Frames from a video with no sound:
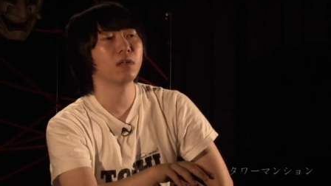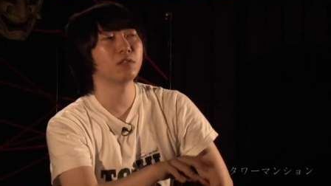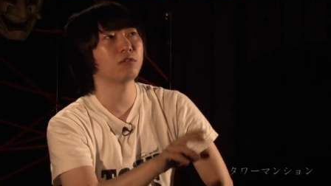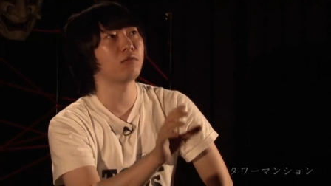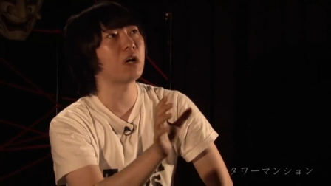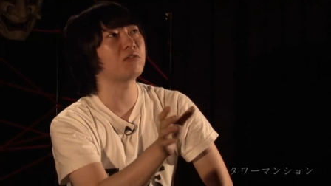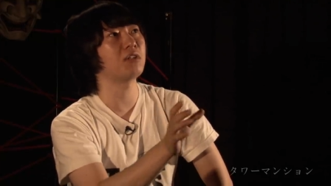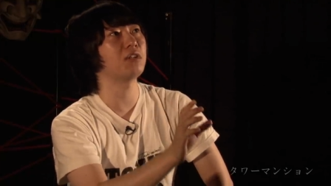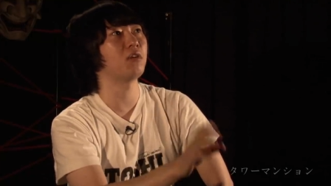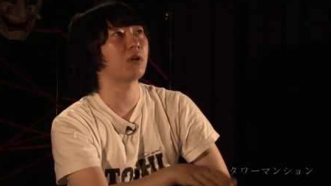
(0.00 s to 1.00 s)
ちょっと
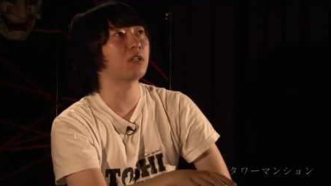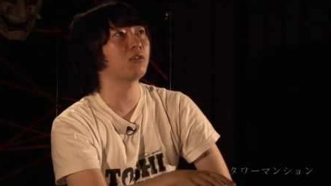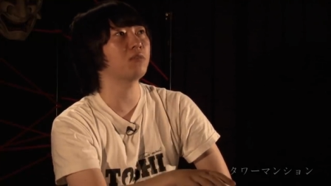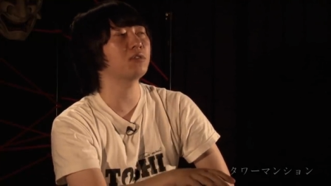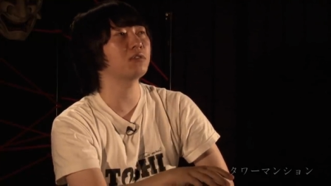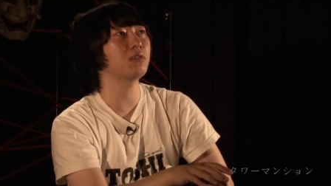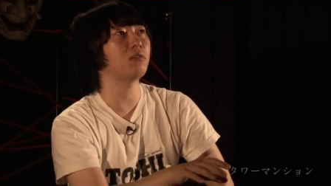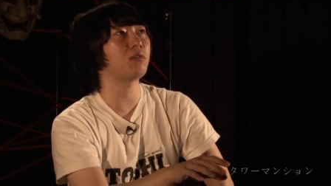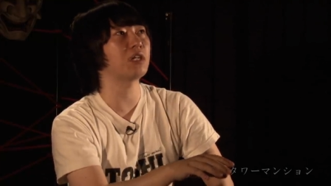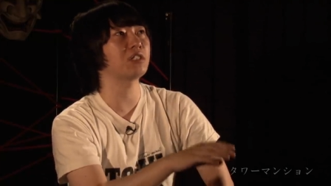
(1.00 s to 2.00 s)
悪いような、例えばですけ
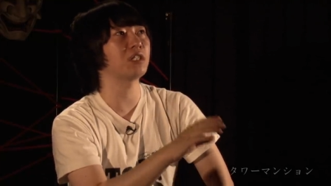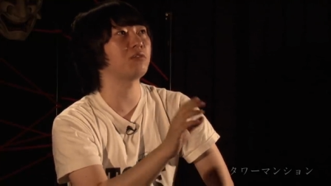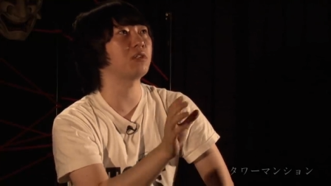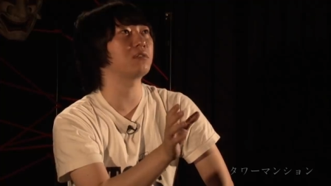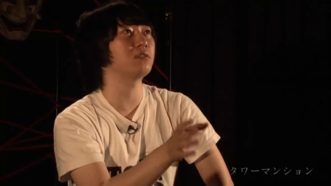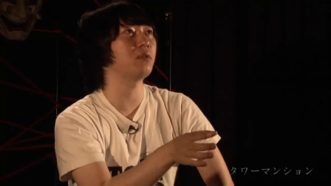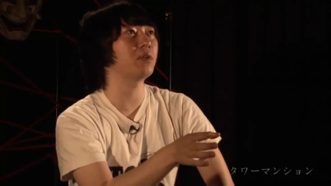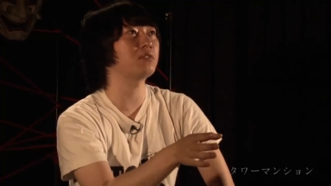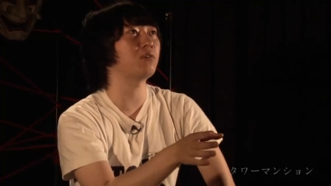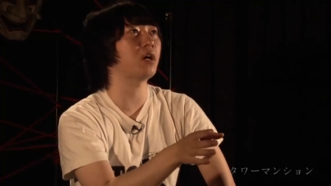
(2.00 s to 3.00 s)
どおかしな人が住んで
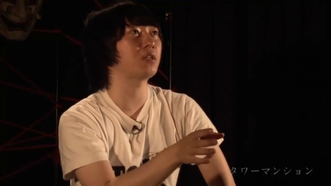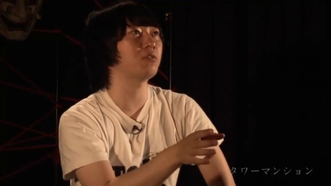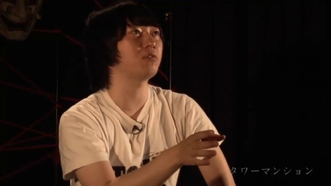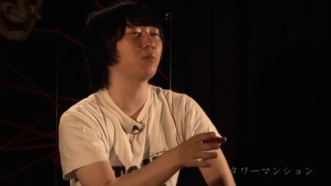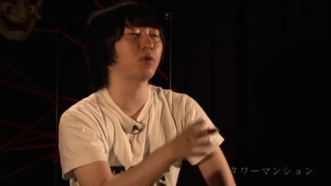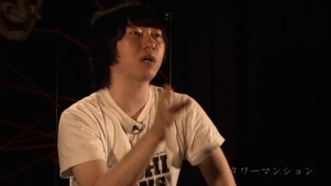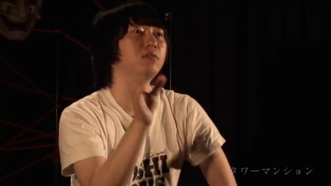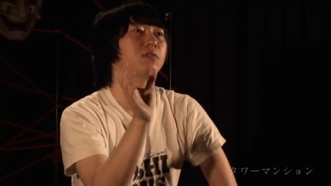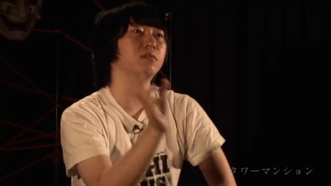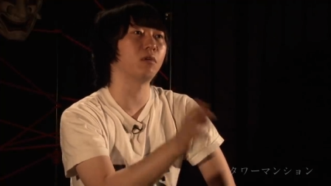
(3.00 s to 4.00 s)
ますとかって言っても
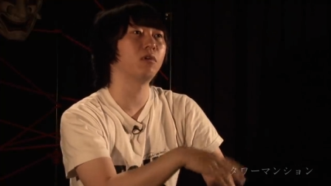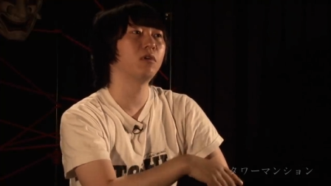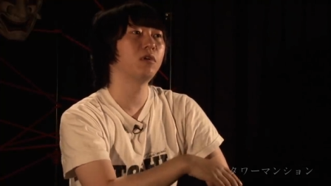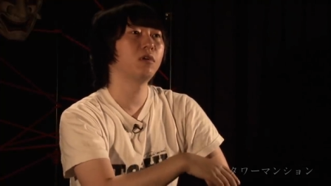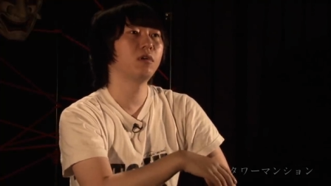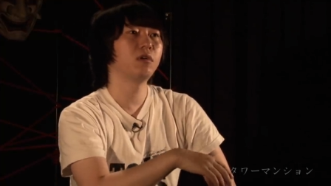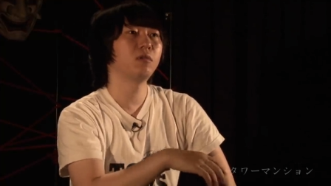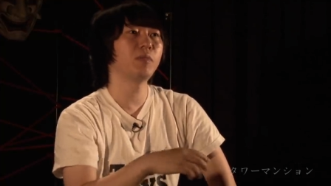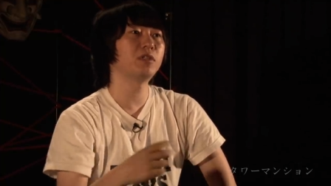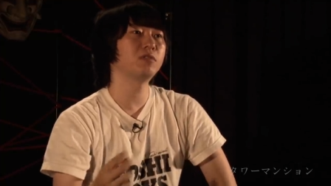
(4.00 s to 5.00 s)
隠すと、
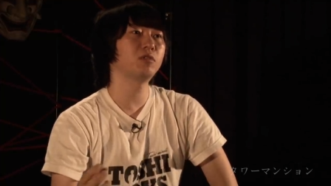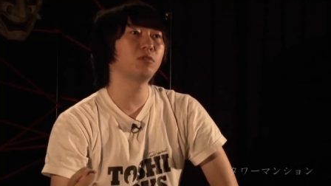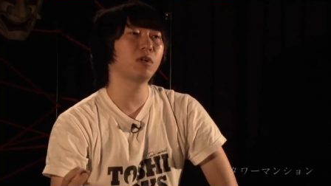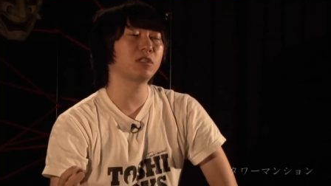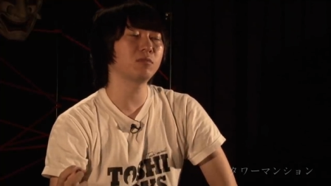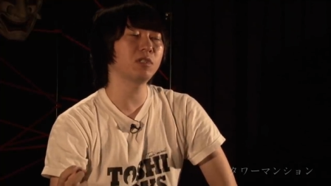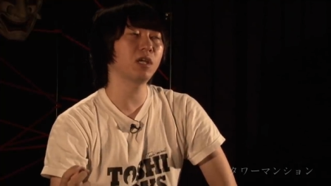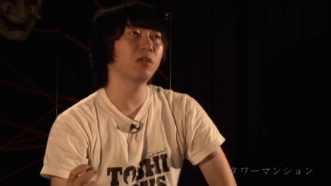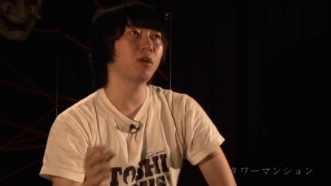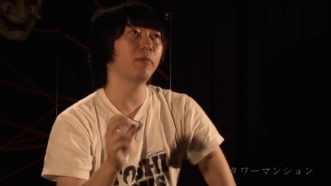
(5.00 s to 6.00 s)
別の人が住み
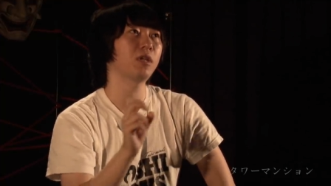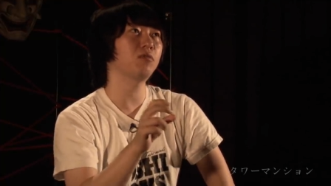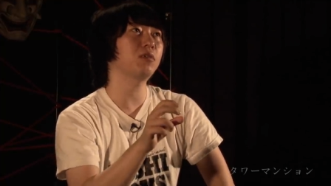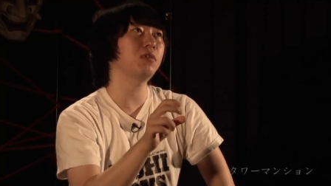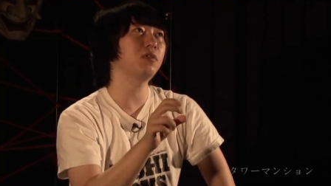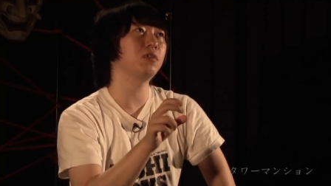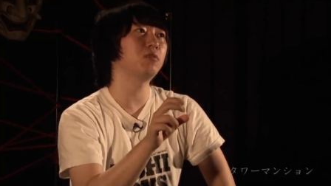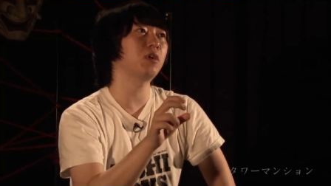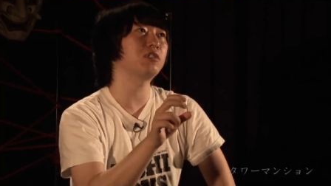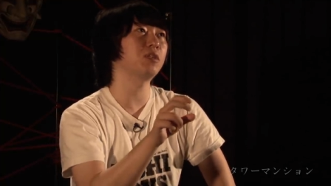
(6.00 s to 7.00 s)
たい人が見た時に
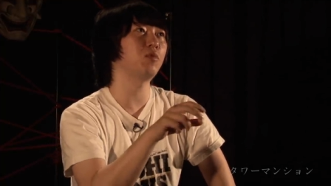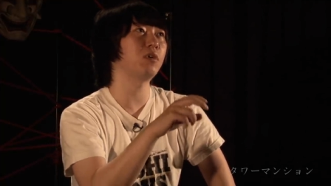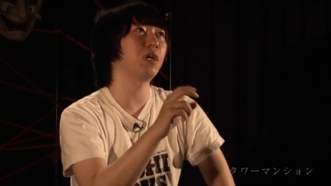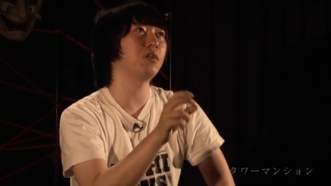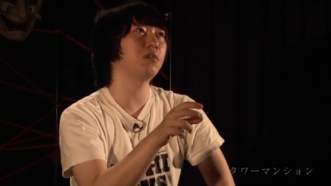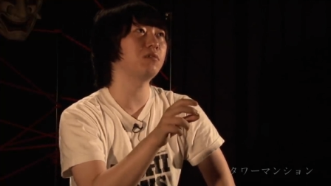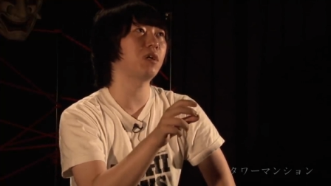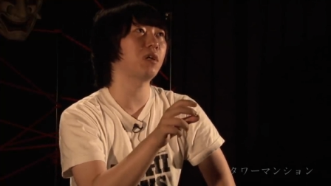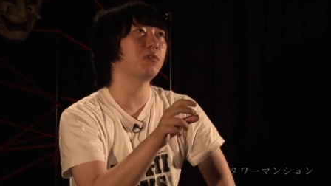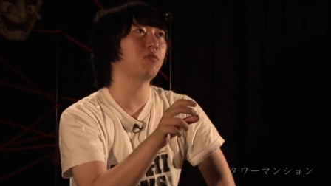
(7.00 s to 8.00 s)
おかしなもん書いてる
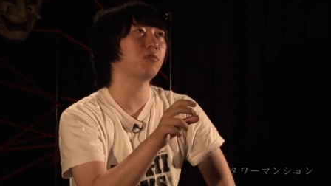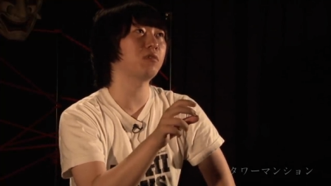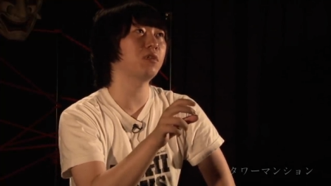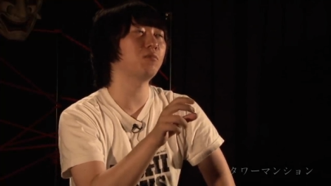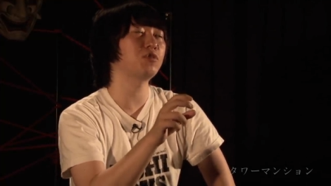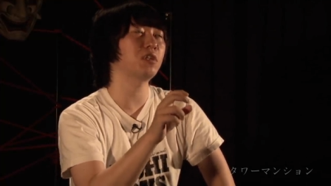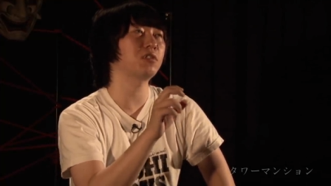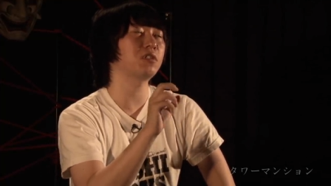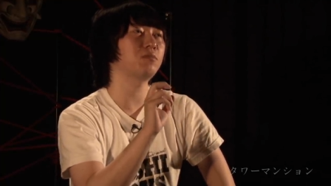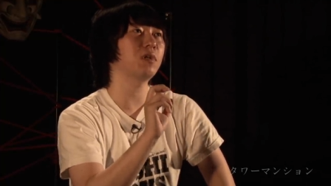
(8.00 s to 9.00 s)
からっていうことでもしかし
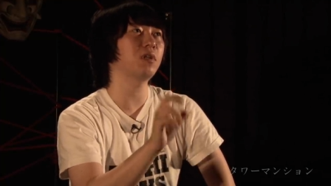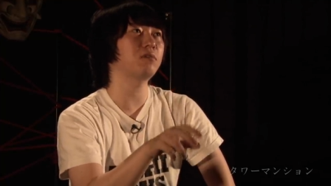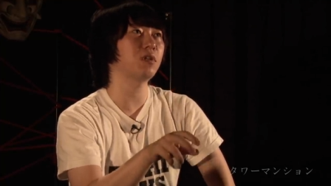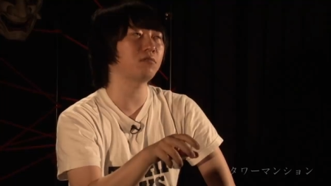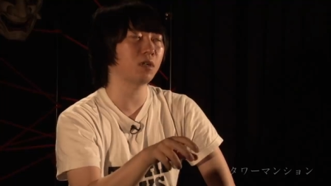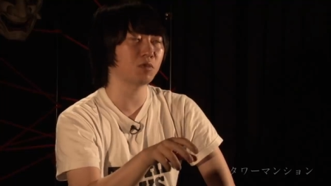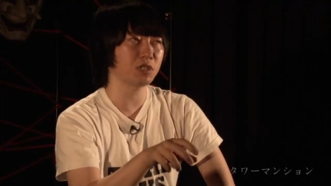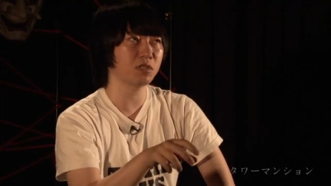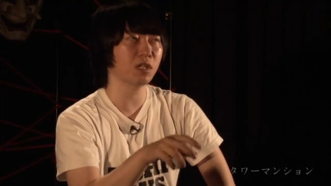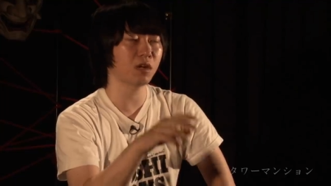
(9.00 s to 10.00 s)
たら住まんなくなるかも
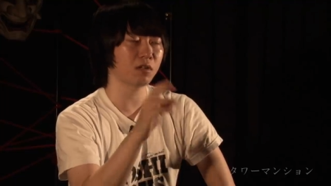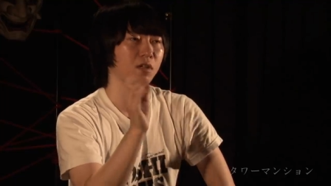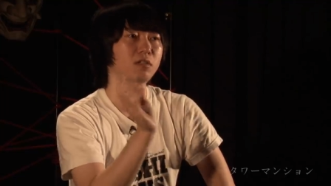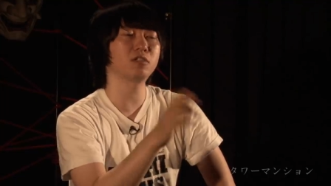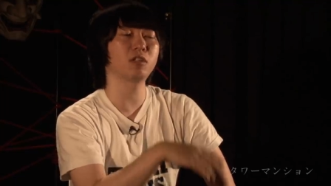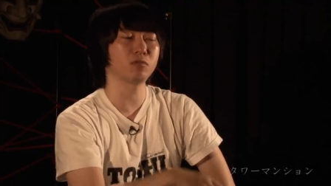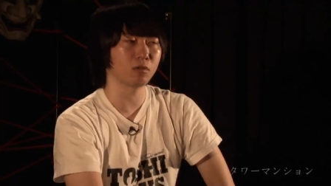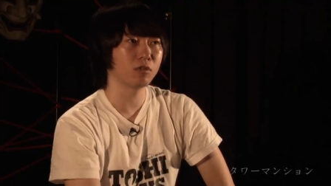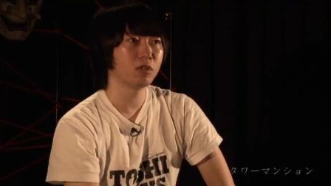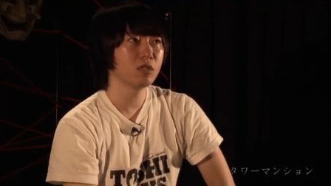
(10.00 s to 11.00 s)
しんないからって消しちゃう
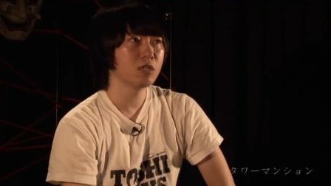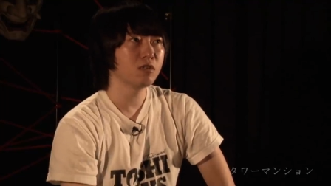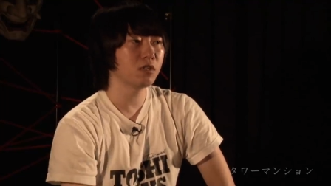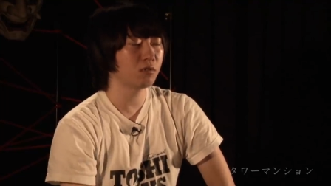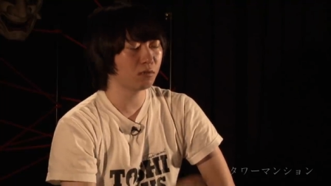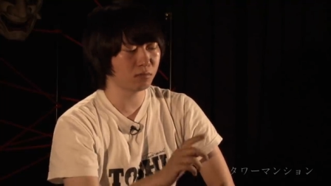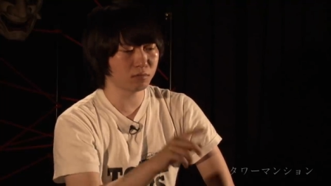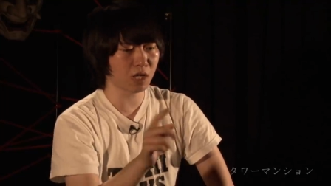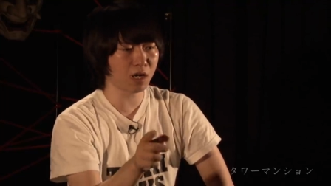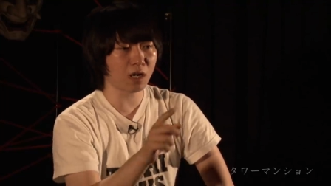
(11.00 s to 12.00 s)
と。で
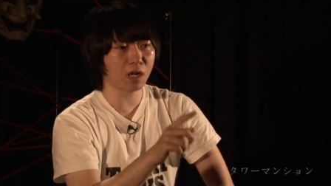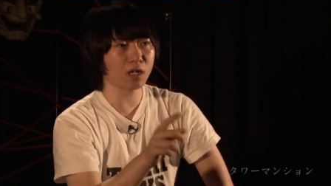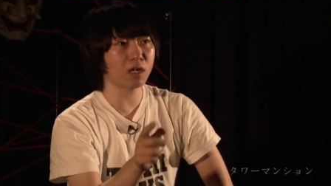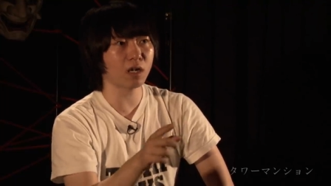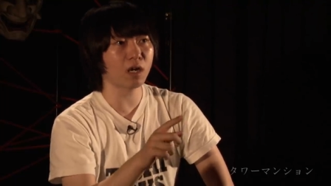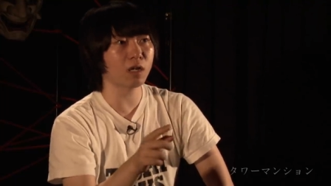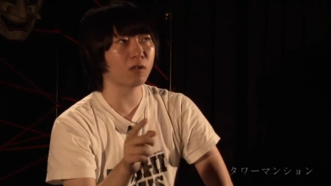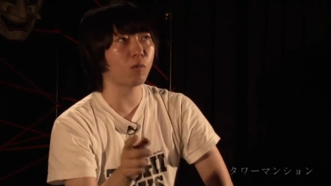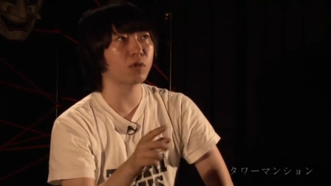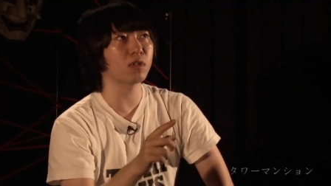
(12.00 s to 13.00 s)
なんかないかな
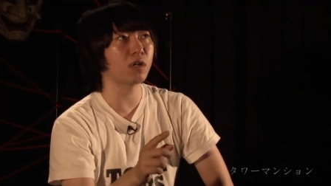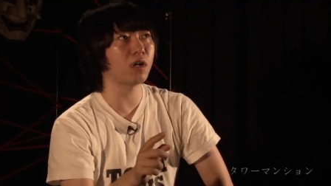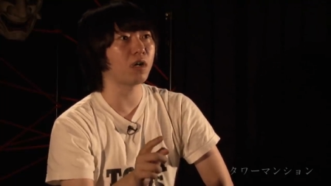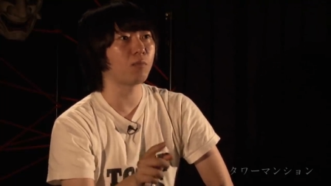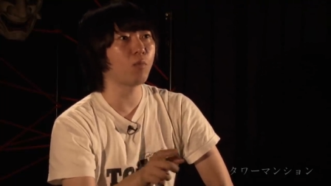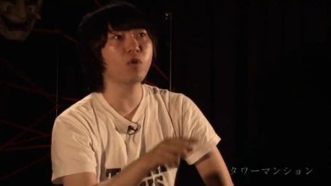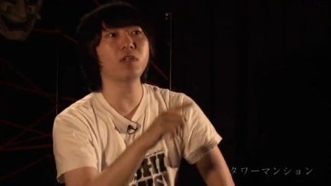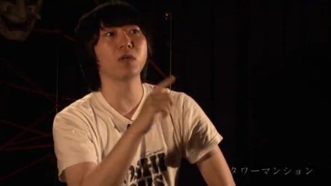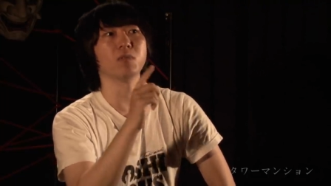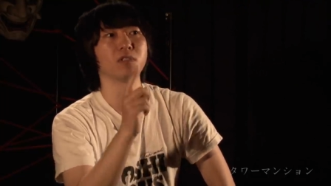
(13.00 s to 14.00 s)
と思ってたらもう
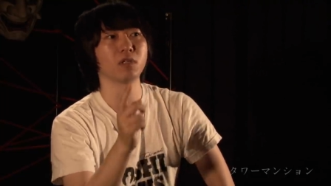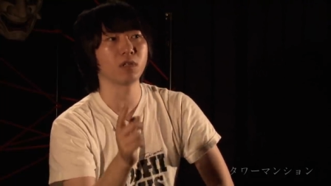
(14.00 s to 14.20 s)
一軒見つけ